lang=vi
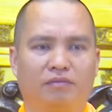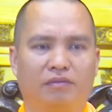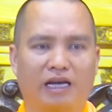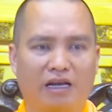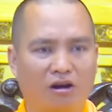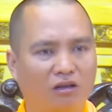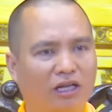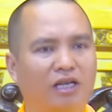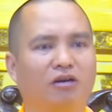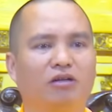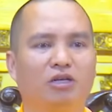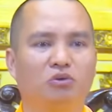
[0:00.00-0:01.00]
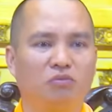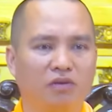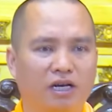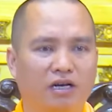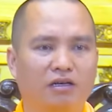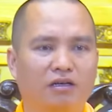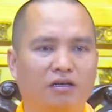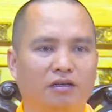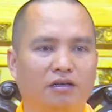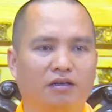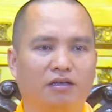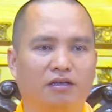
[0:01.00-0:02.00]
Cái đó thầy có thể giúp được.
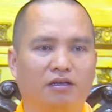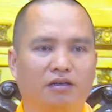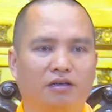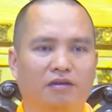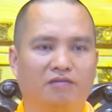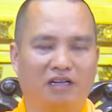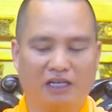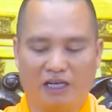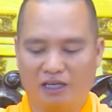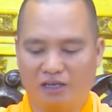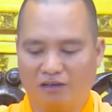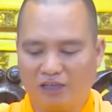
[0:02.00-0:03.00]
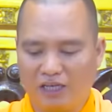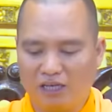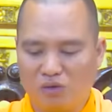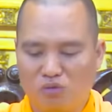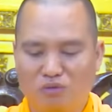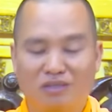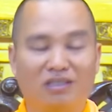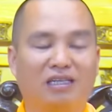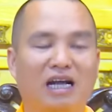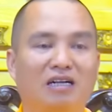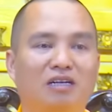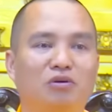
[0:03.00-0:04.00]
Và thầy có thể cùng chư
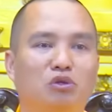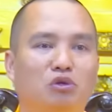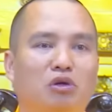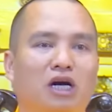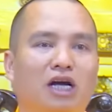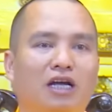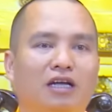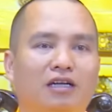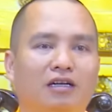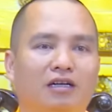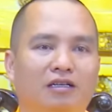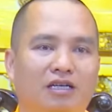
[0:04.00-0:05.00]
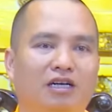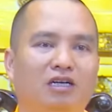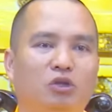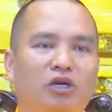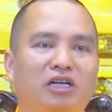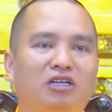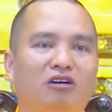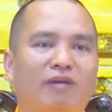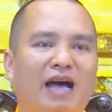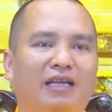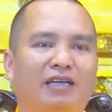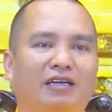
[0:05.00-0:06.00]
tăng trong chùa trợ duyên cho
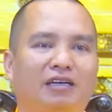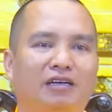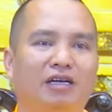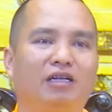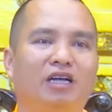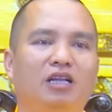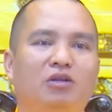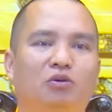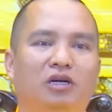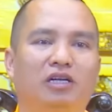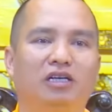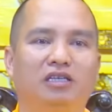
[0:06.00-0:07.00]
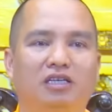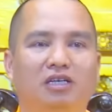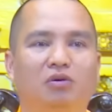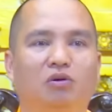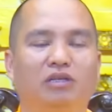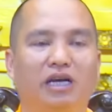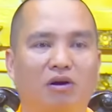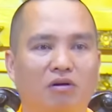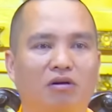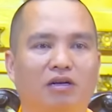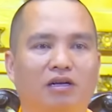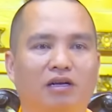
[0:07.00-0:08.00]
bà gì? Ghi tên tuổi địa chỉ của
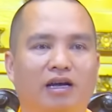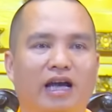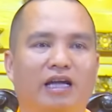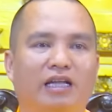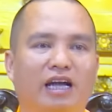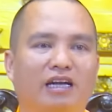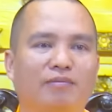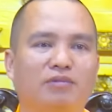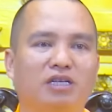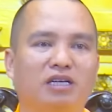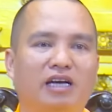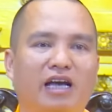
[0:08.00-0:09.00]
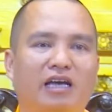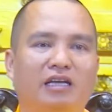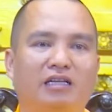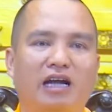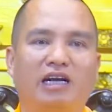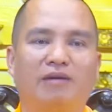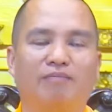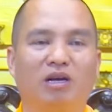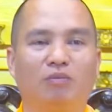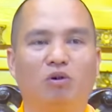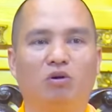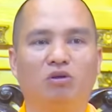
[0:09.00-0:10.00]
cháu, ngày tháng năm sinh, ngày tháng năm
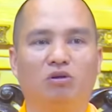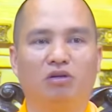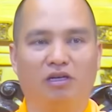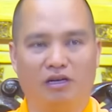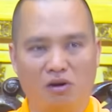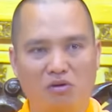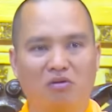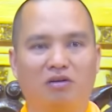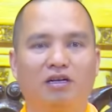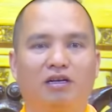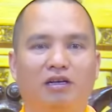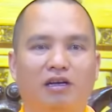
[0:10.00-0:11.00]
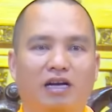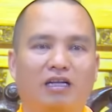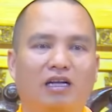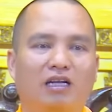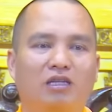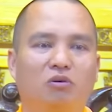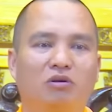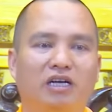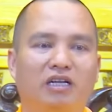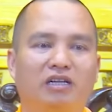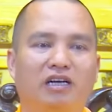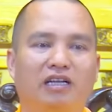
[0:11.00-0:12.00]
mất, mộ chôn ở đâu. Các thầy tụng
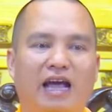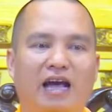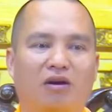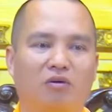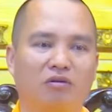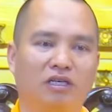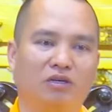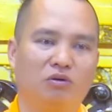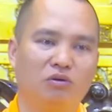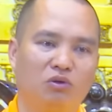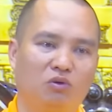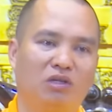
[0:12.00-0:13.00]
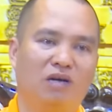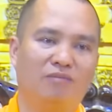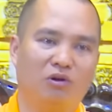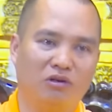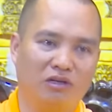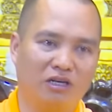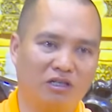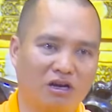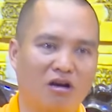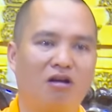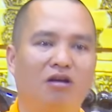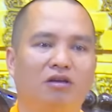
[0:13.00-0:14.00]
kinh Địa Tạng cũng gì? Cũng chú tâm hồi hướng
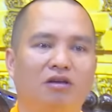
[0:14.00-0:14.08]
cho